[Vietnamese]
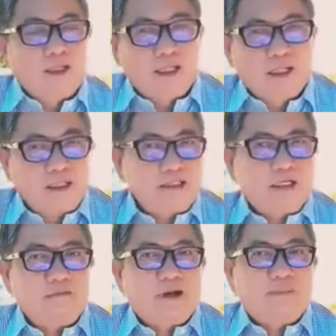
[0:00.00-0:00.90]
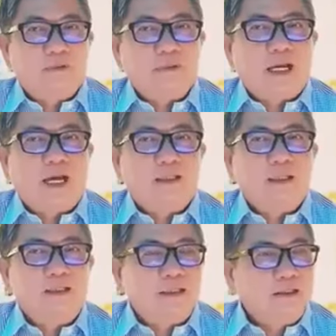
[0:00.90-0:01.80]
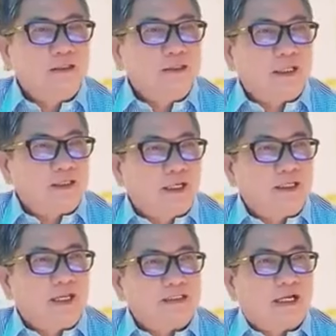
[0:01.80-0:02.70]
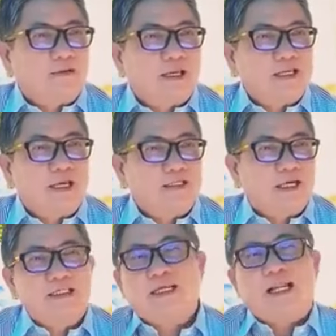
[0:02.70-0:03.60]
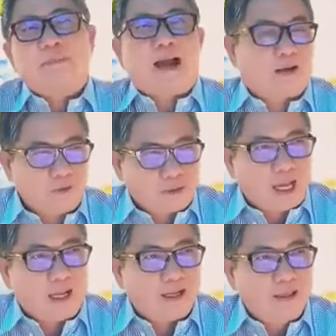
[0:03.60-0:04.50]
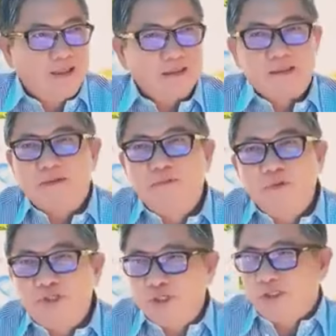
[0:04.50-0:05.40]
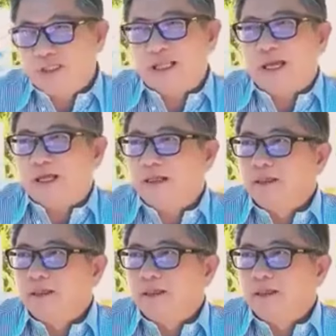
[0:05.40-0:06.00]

à, với xác phàm của ta thì những đứa đại tử này sau này về trời sẽ là bạn của ta sẽ vui sướng với ta